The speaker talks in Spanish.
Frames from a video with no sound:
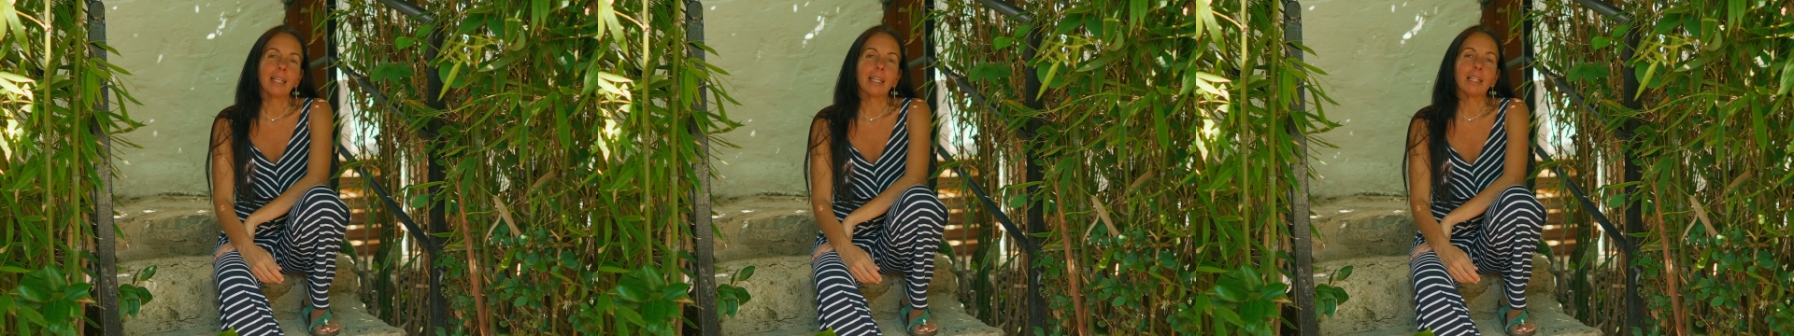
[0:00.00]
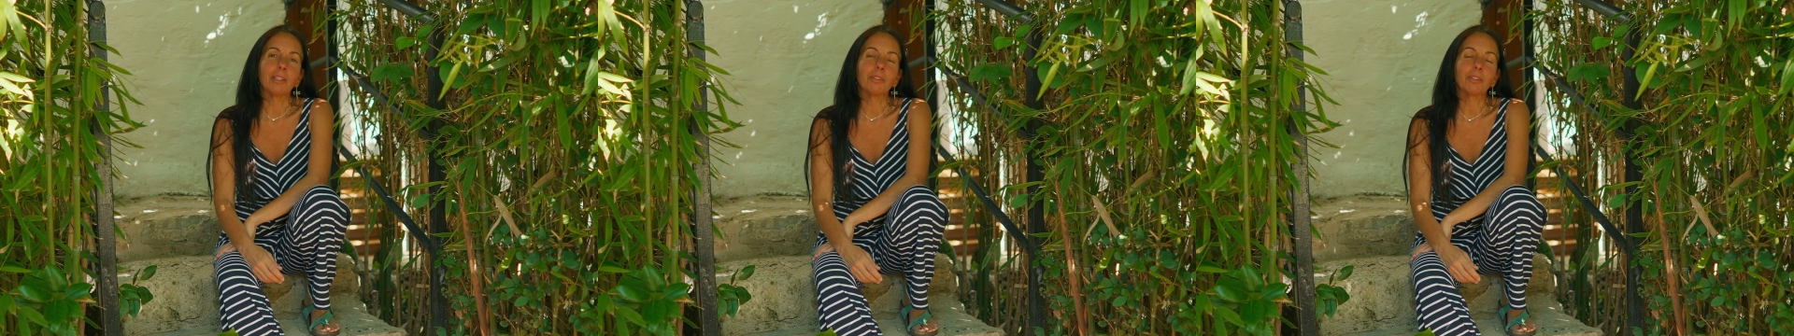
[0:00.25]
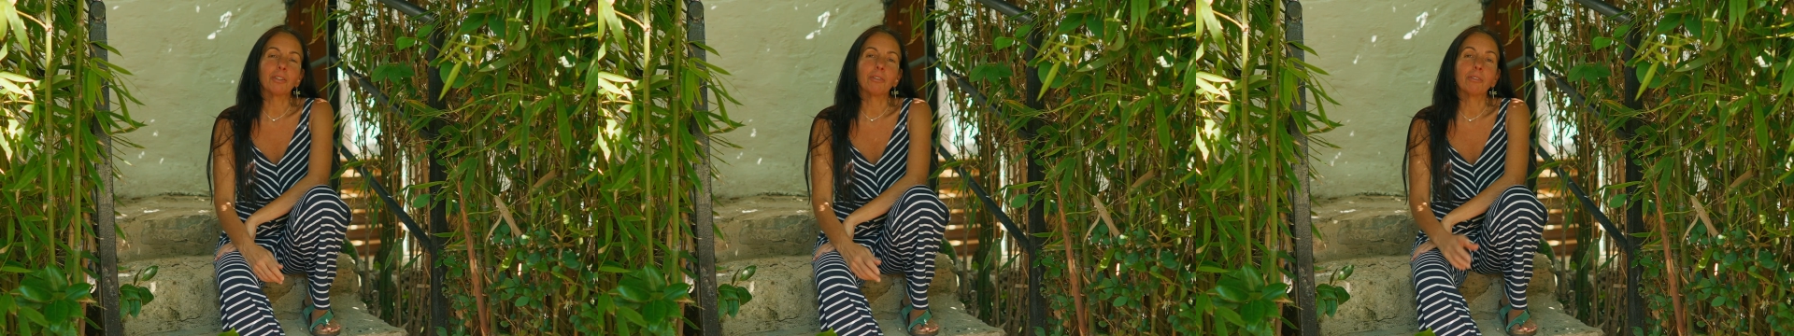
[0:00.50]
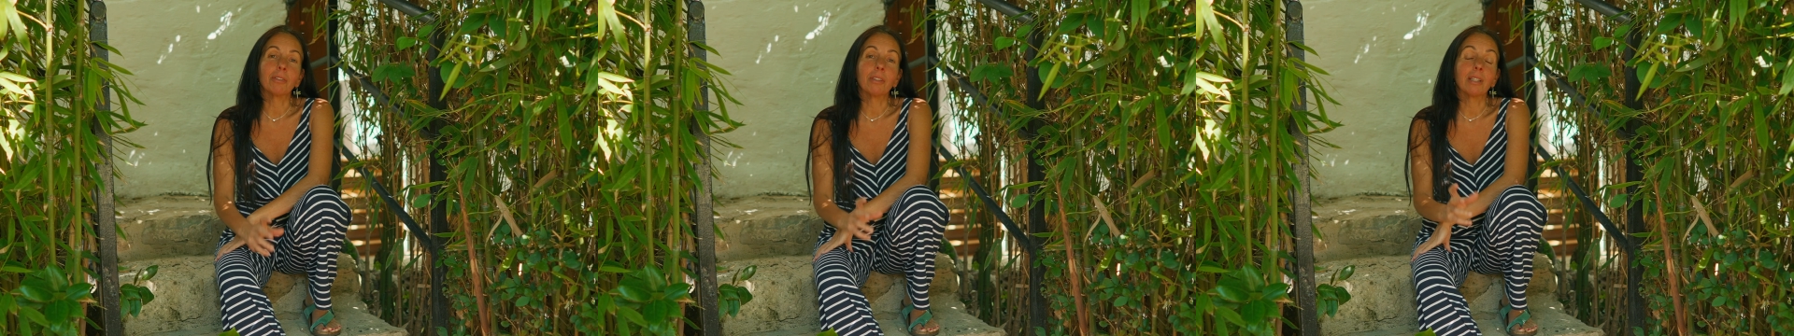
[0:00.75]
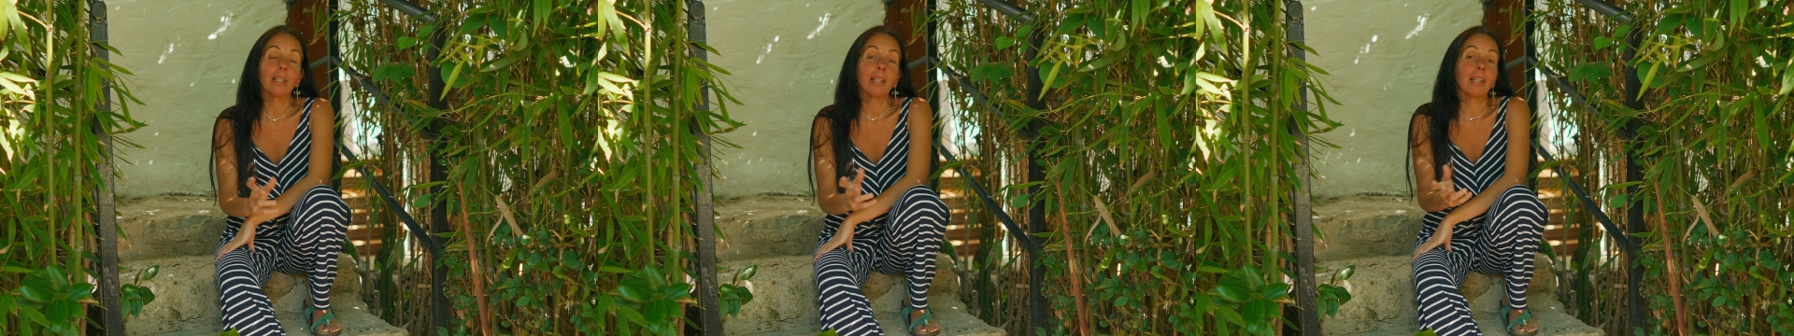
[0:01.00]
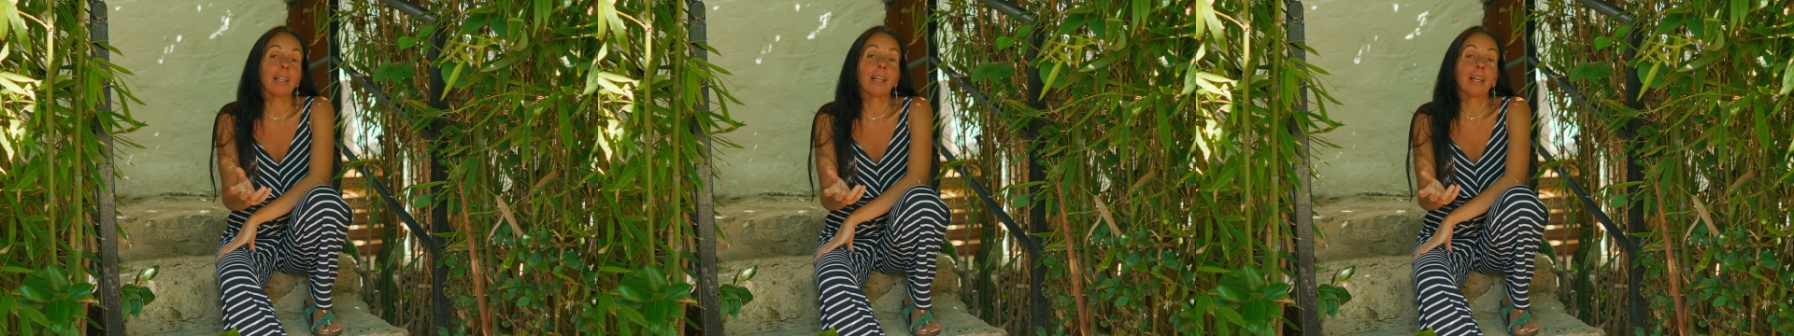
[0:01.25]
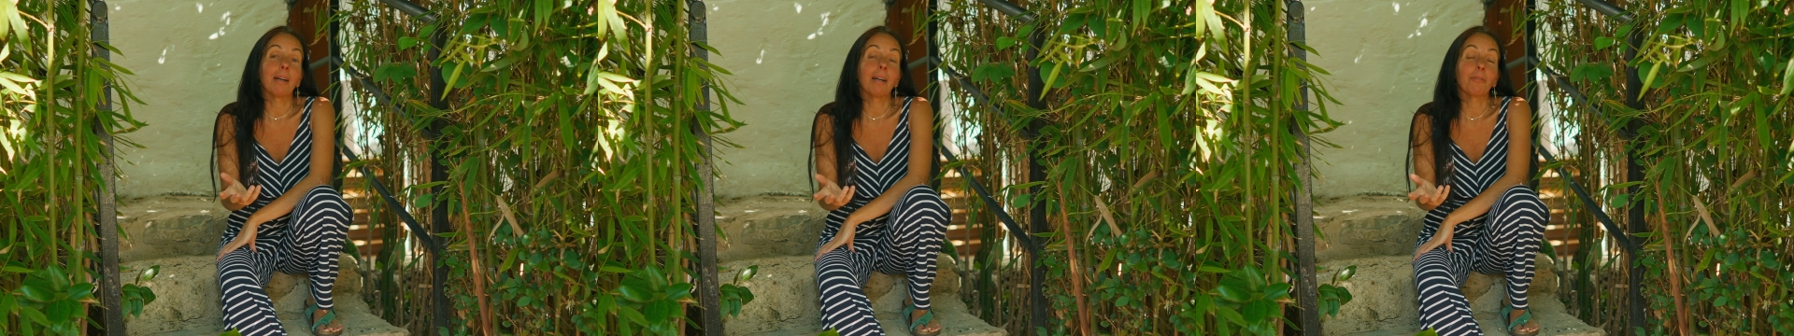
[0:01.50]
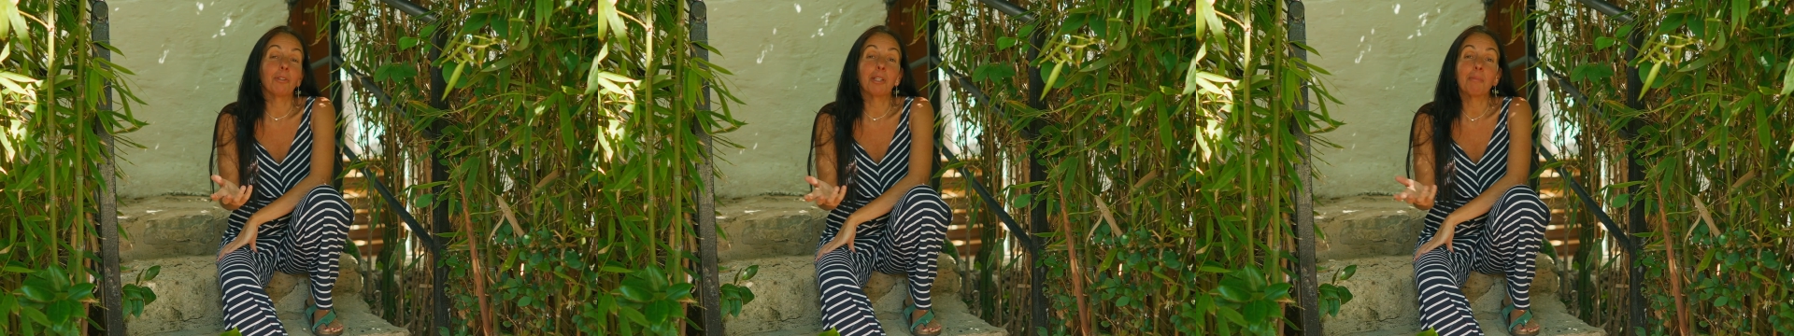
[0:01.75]
que no son
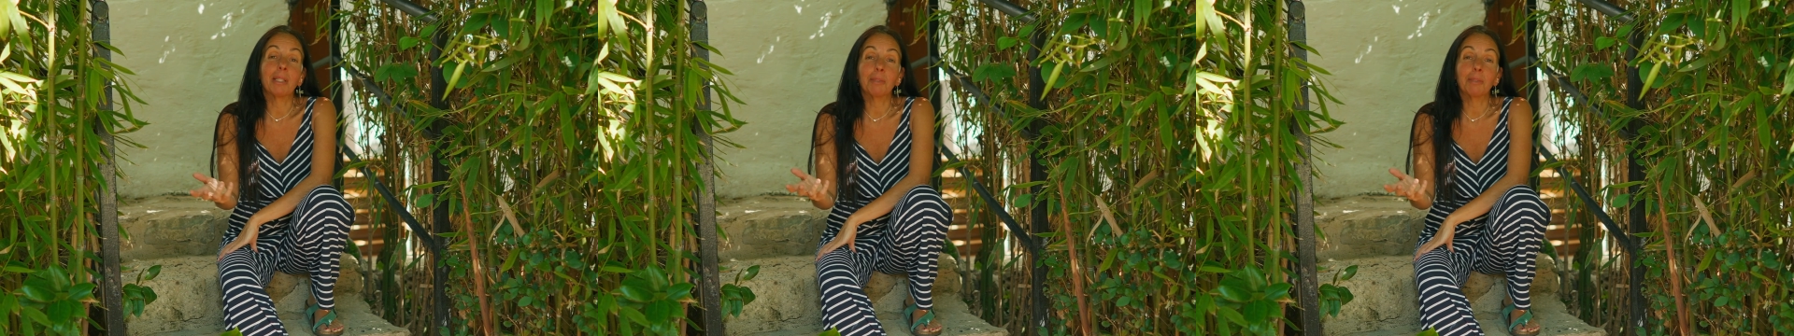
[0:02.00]
la última